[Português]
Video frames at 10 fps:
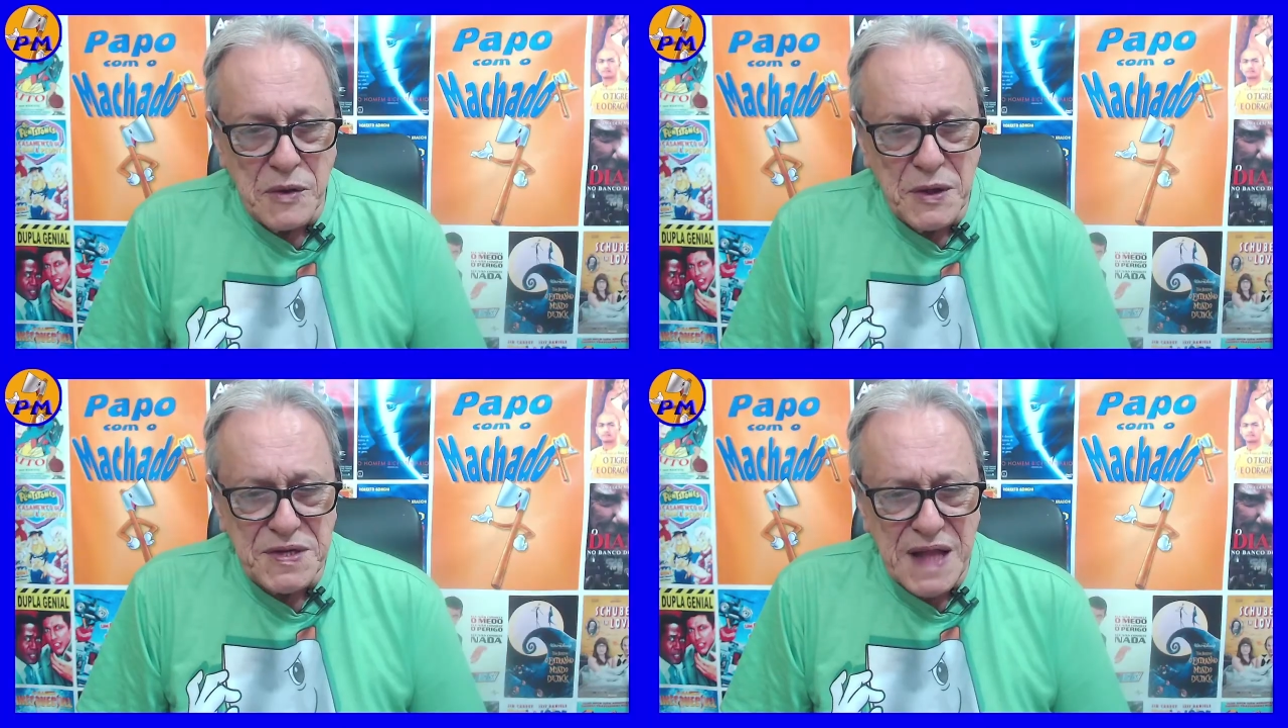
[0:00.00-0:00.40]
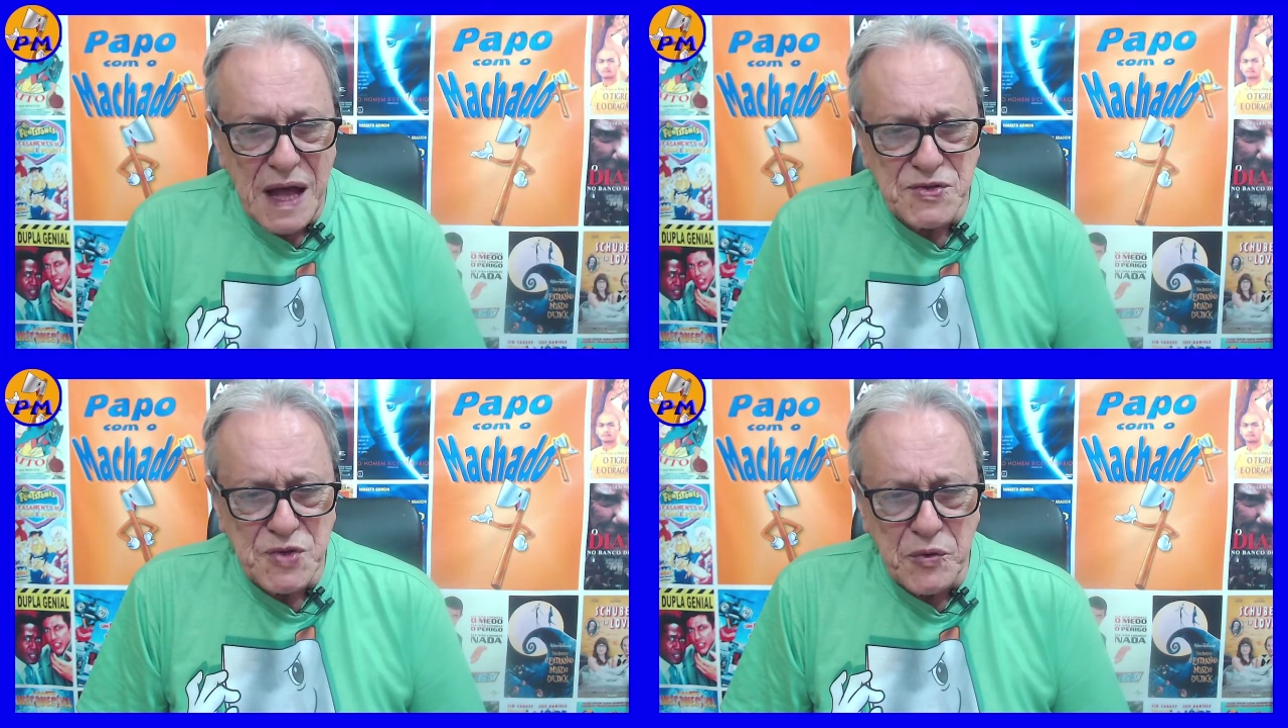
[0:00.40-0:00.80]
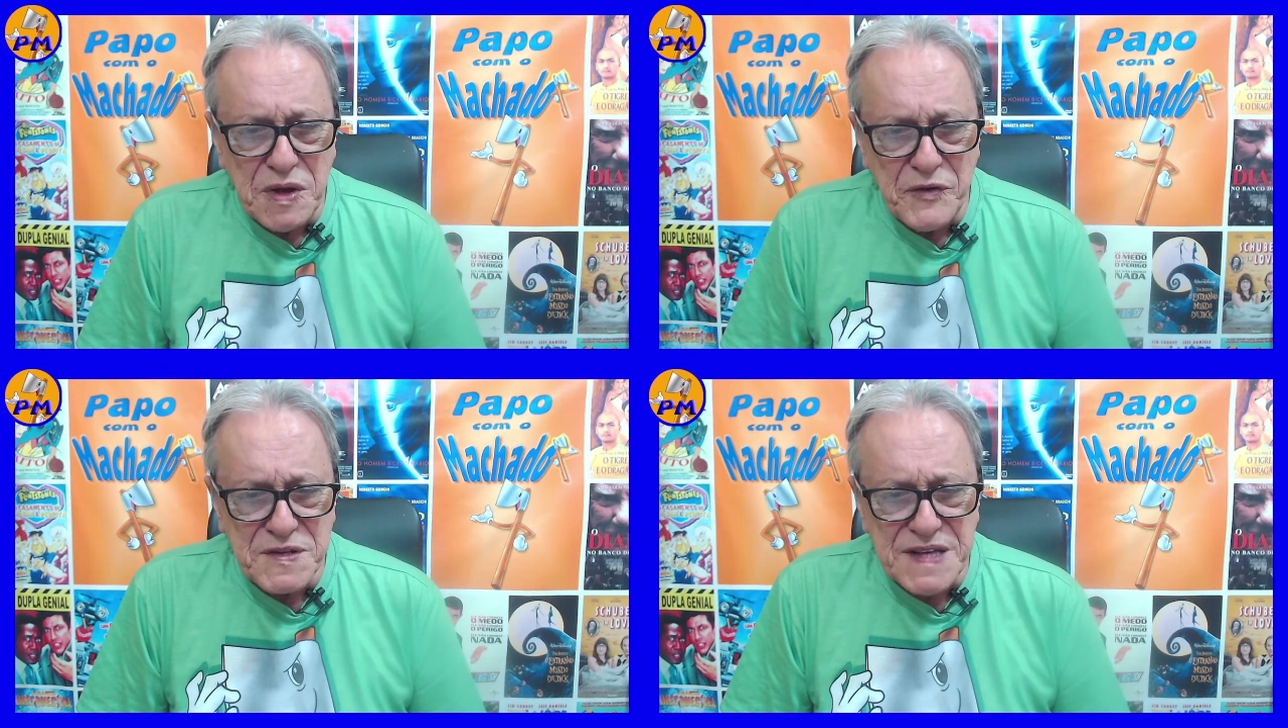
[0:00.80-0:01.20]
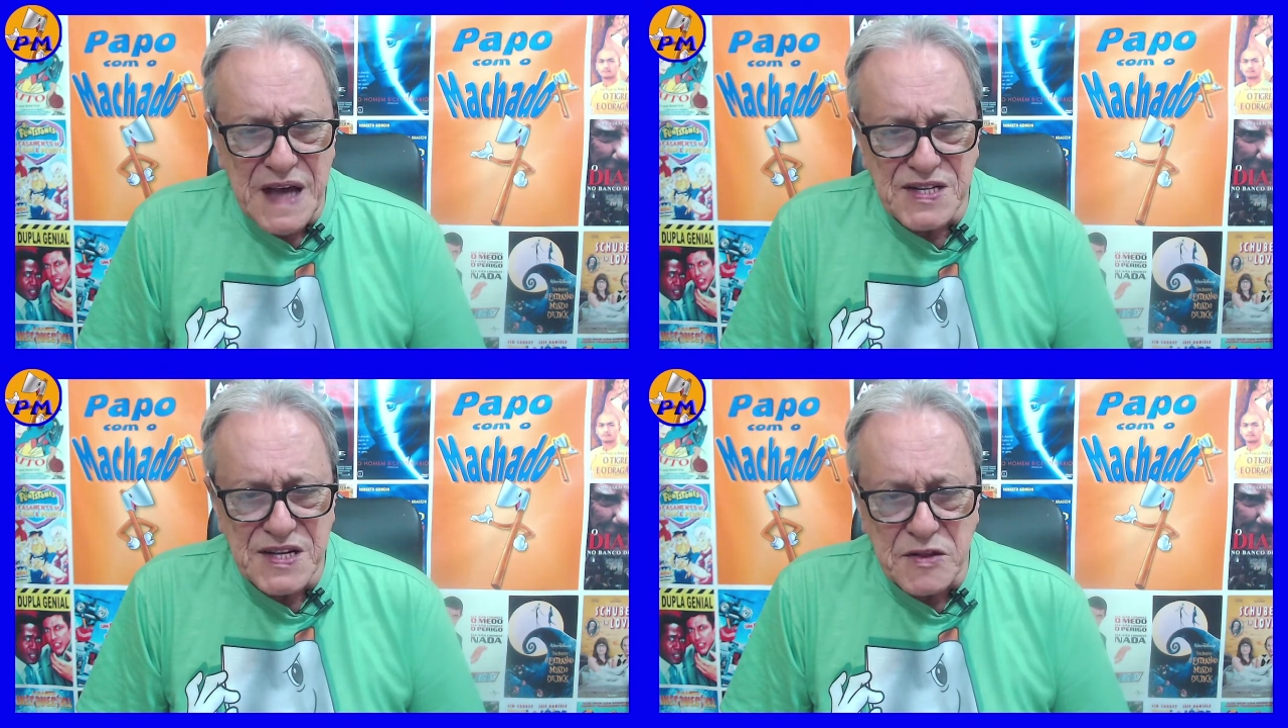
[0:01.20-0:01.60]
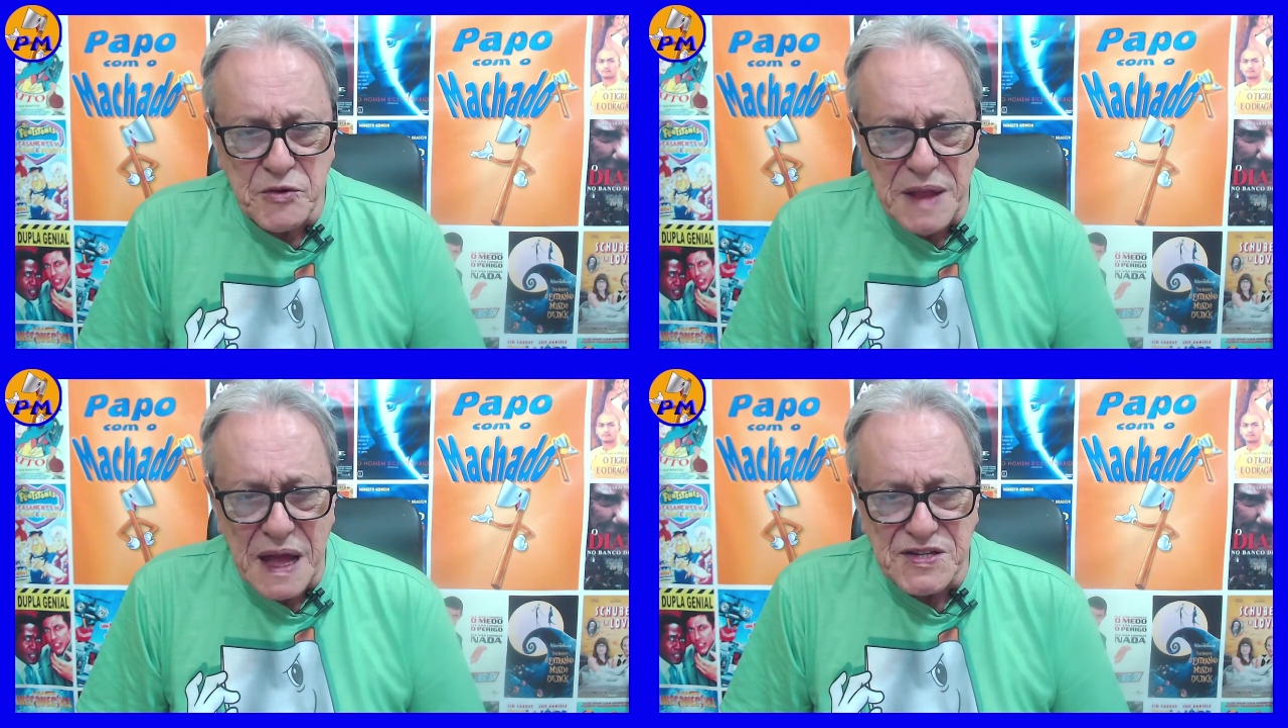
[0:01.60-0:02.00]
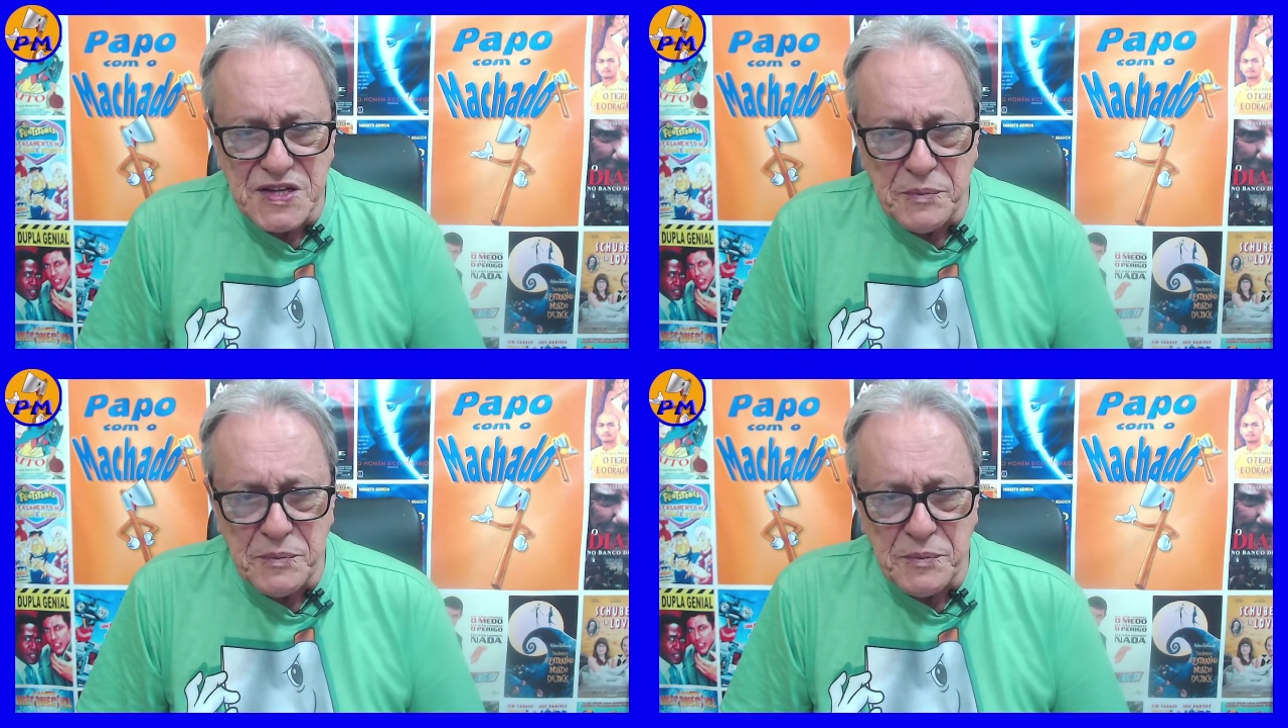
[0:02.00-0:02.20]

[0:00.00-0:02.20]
Boa noite, Nelson. O que você acha da dublagem